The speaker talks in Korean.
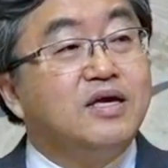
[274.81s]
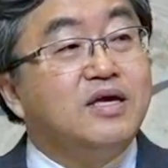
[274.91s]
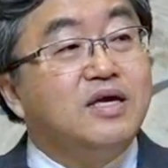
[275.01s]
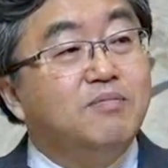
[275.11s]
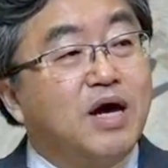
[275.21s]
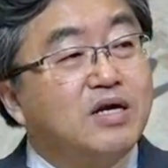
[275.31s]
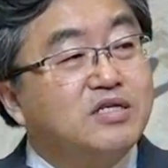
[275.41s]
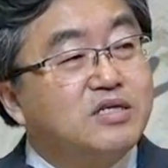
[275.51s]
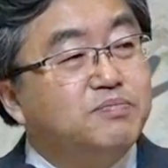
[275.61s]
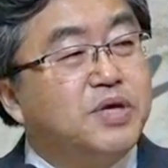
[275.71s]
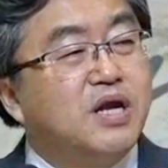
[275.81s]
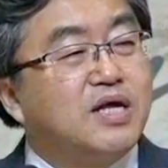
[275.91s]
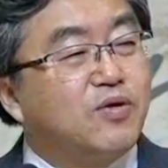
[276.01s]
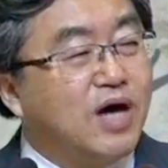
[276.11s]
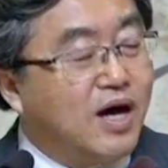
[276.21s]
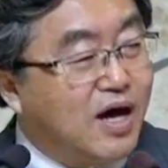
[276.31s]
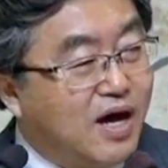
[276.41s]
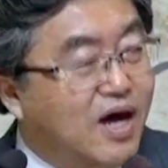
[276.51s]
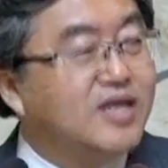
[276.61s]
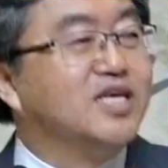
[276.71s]
이 말을 들은 빌라도가
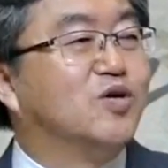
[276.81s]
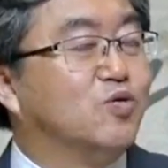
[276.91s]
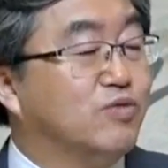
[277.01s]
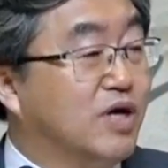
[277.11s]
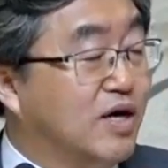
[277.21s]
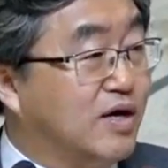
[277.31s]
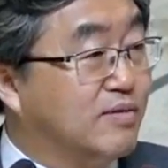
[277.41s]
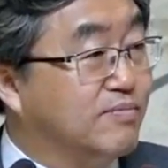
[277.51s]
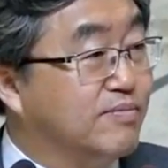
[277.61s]
아 이거구나.